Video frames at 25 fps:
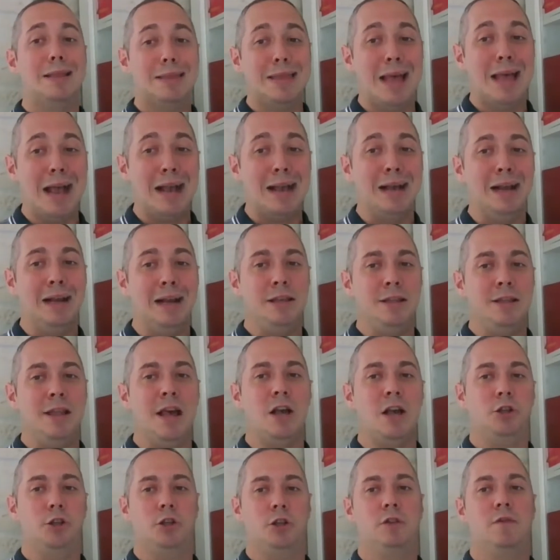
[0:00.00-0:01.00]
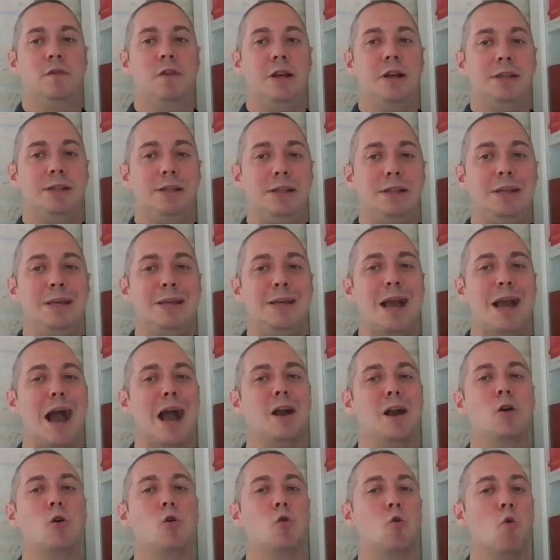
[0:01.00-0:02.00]
Так или иначе, в России
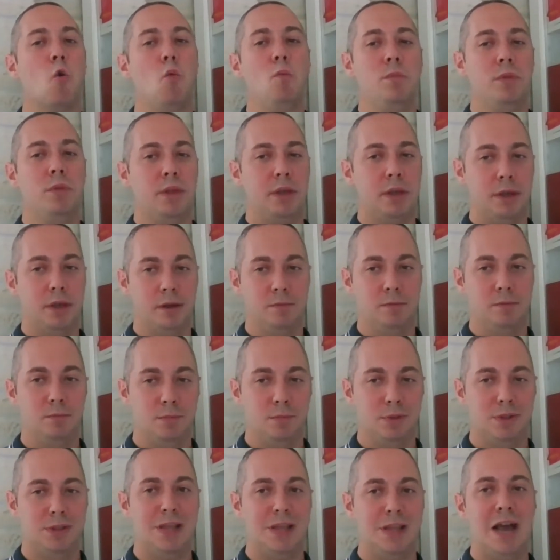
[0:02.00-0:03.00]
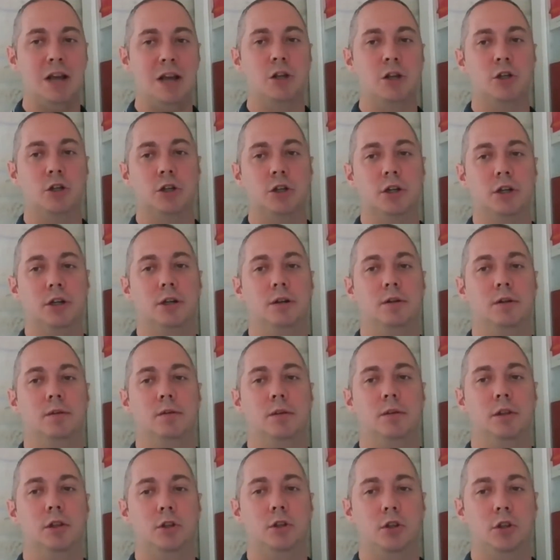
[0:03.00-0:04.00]
огромные залежи
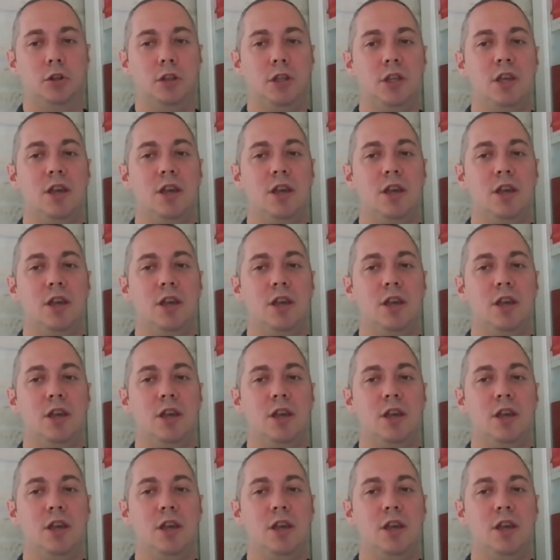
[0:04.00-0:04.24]
значит,